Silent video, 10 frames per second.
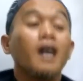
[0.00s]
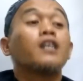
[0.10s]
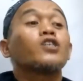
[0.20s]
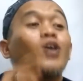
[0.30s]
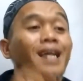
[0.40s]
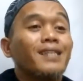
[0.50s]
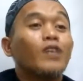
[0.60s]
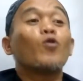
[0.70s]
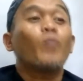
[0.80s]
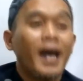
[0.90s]
sholat
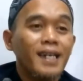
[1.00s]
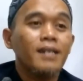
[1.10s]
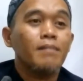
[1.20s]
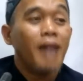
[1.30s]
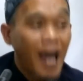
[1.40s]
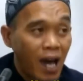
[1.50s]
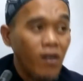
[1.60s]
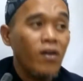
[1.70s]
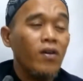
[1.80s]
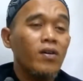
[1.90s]
tergupain
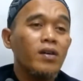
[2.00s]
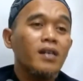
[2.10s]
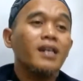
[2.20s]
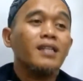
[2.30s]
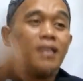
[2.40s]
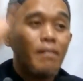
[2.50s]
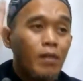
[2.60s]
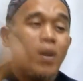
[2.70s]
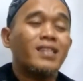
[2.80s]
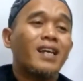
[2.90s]
mau kita
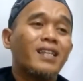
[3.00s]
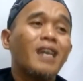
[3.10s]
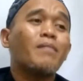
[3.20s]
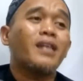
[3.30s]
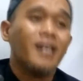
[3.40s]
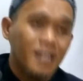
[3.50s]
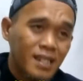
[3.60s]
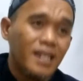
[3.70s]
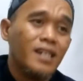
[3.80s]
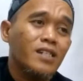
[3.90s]
emang watak kita mana
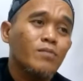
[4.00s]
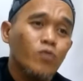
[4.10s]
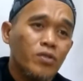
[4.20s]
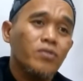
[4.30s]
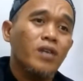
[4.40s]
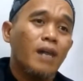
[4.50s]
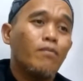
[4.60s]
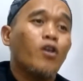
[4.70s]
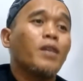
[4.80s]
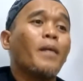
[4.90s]
kecil semua juga
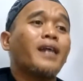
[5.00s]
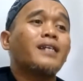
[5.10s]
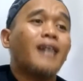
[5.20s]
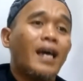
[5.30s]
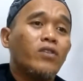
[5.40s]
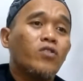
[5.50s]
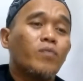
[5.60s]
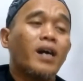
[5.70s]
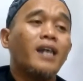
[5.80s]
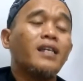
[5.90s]
maunya pakai dirayu
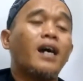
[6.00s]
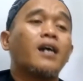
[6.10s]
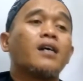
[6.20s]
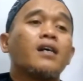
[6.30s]
makanya